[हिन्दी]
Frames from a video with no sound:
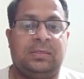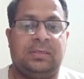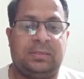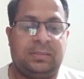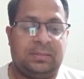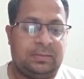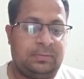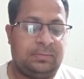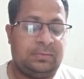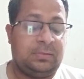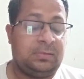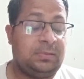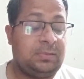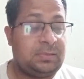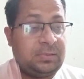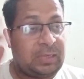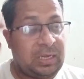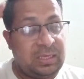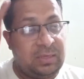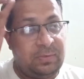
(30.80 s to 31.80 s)

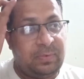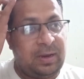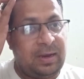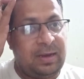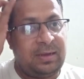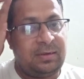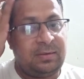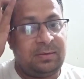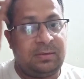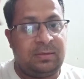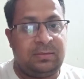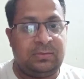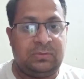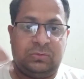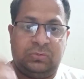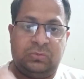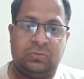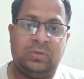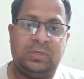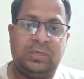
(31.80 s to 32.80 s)
कई बार
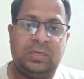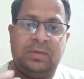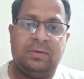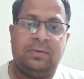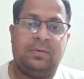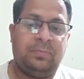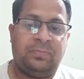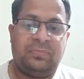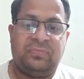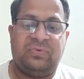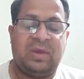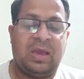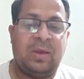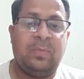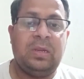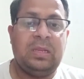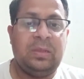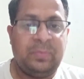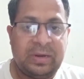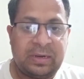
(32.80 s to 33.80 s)
जो ये
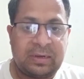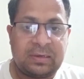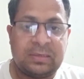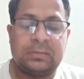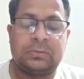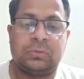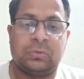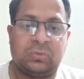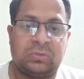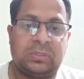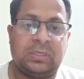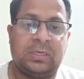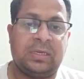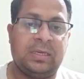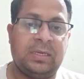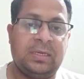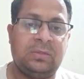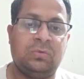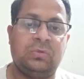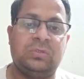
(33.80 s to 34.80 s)
फैमिली मैटर्स होते
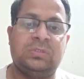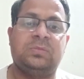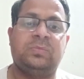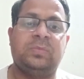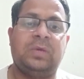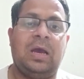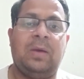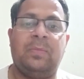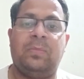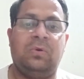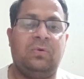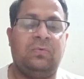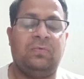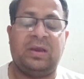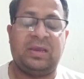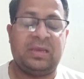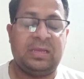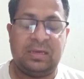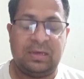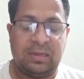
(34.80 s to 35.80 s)
हैं तो इसमें आप लोग
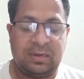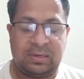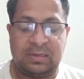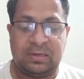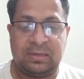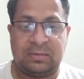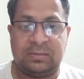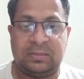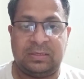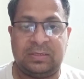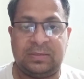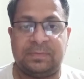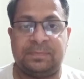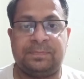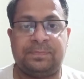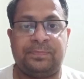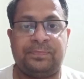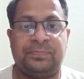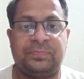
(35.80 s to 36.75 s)
वकील करके रखते हैं